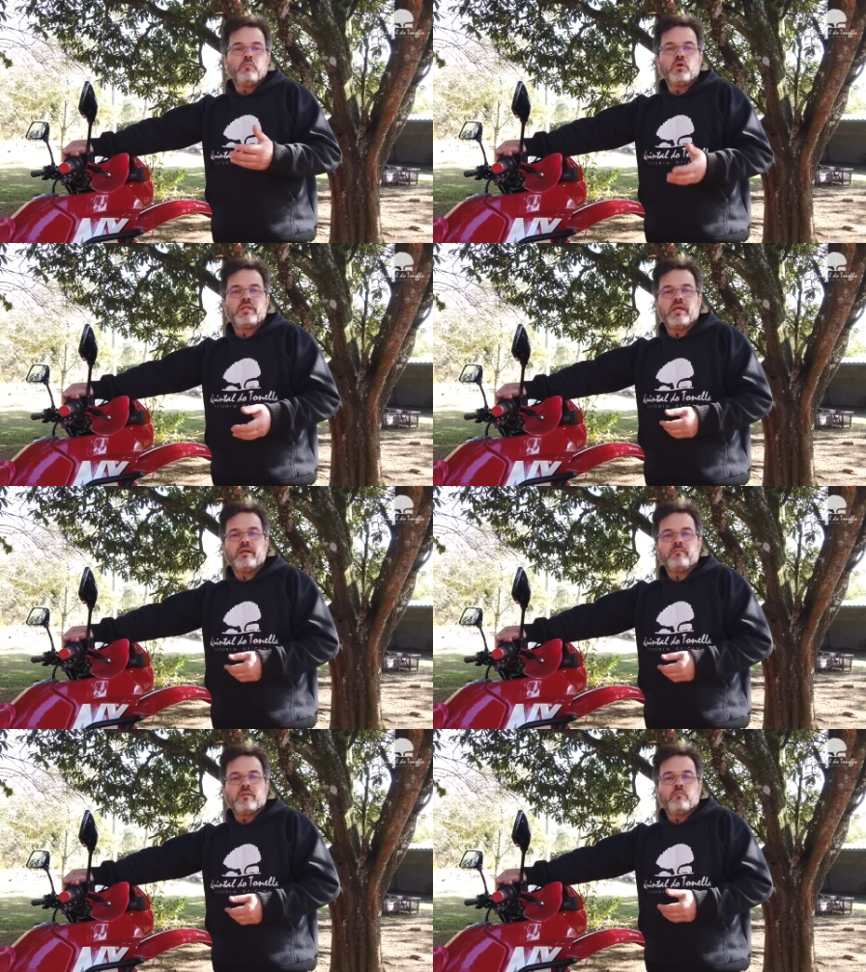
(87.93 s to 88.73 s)
Por
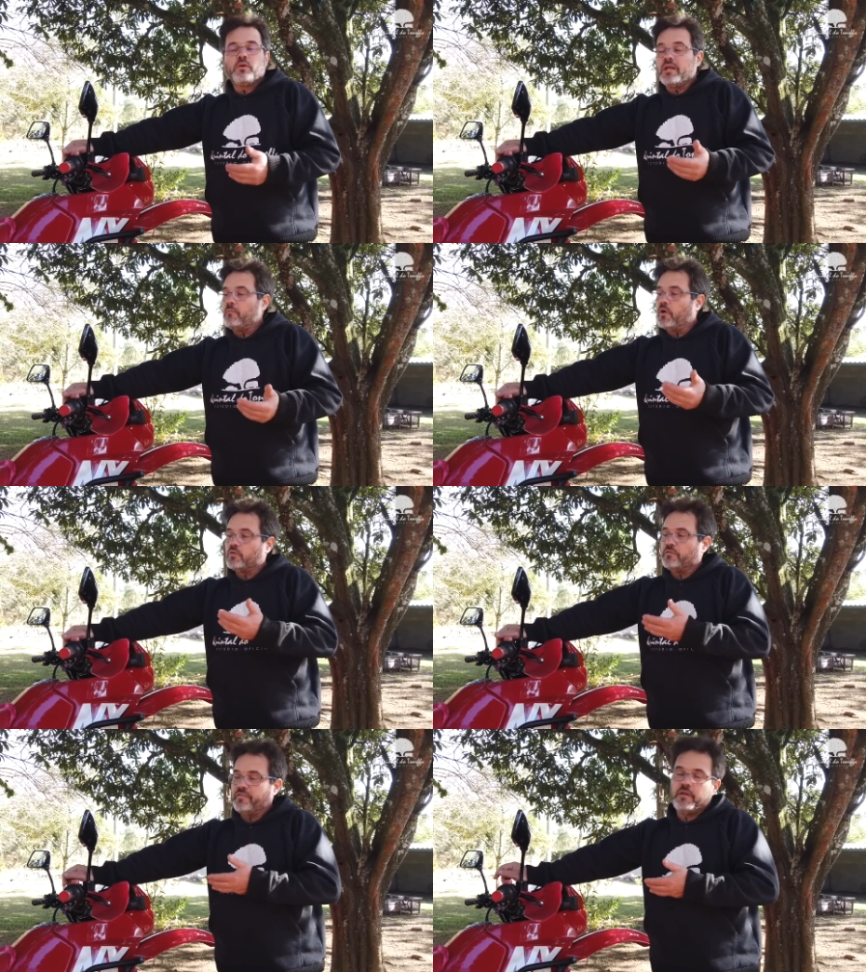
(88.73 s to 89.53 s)
quê? Porque a
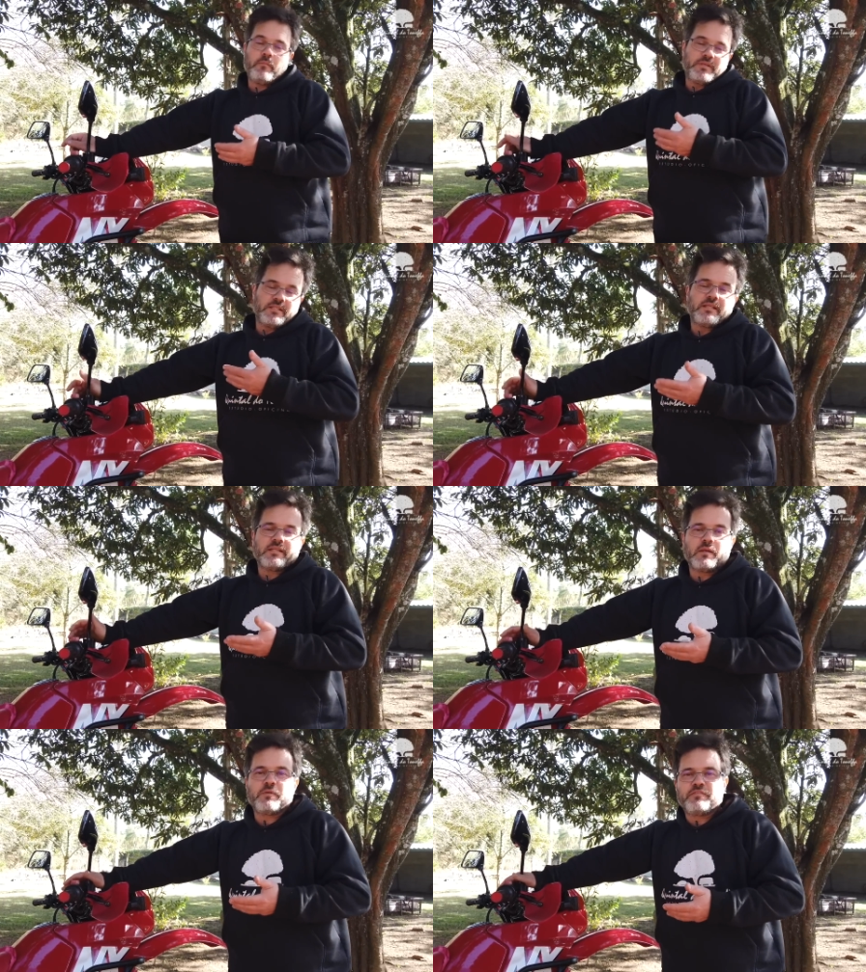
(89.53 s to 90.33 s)
moto veio, apesar
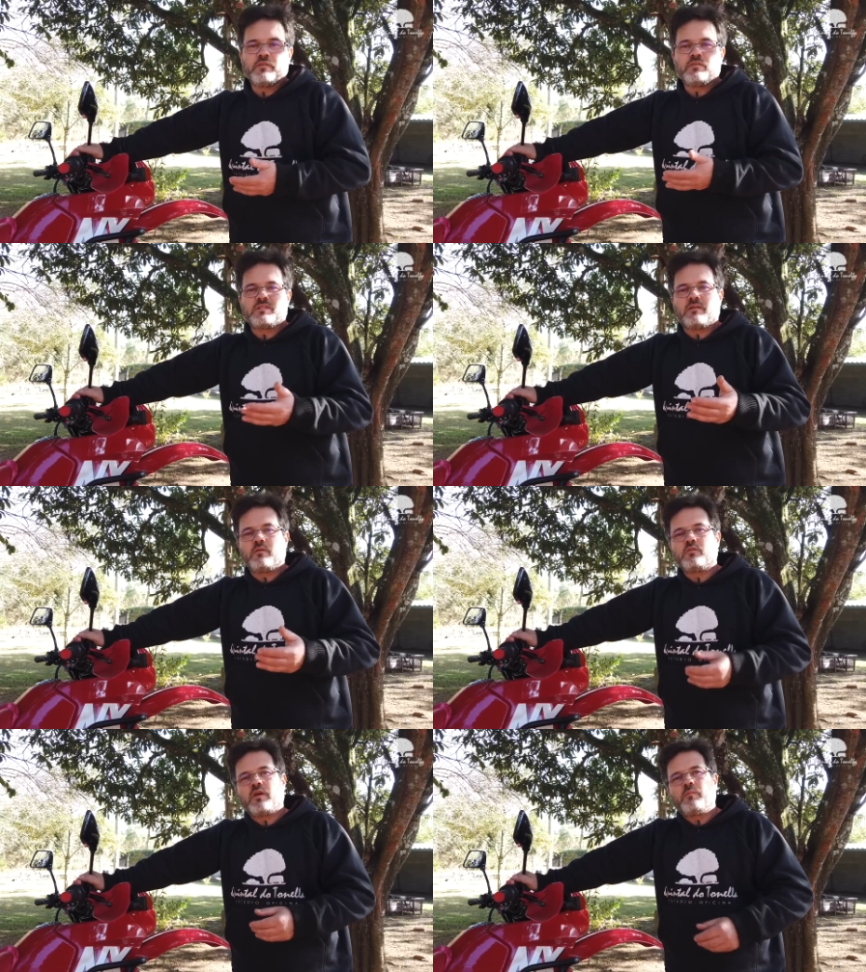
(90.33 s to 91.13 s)
dela estar em perfeito
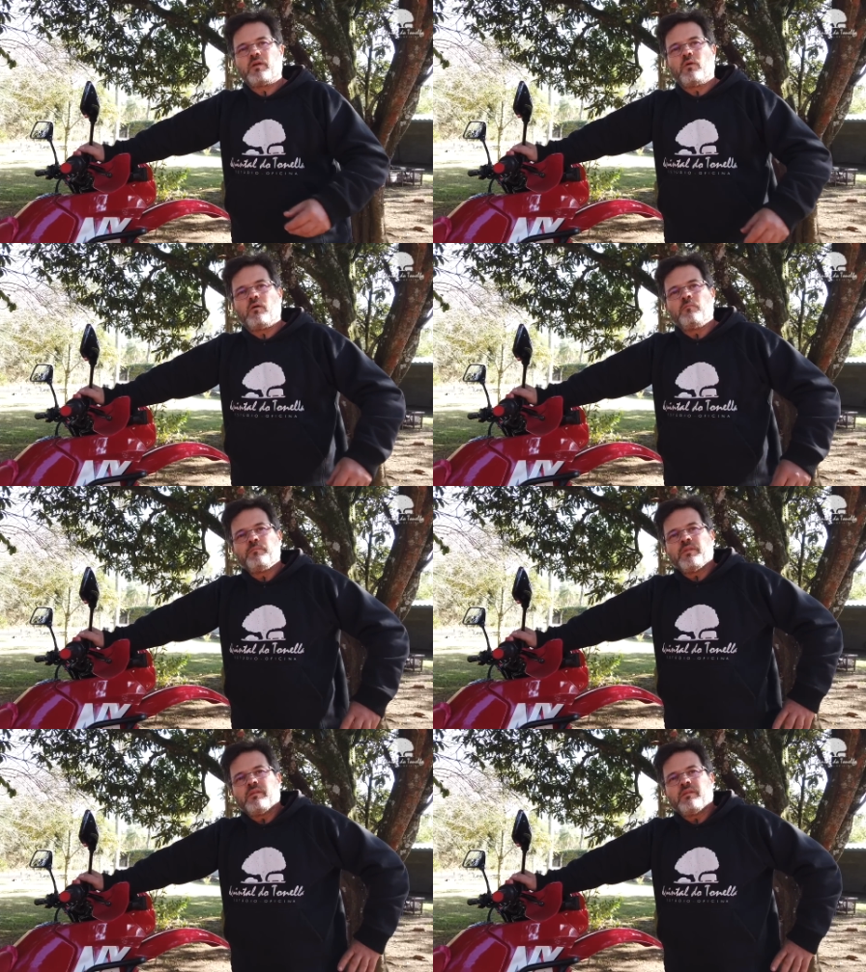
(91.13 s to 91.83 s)
estado, eu não tenho manual.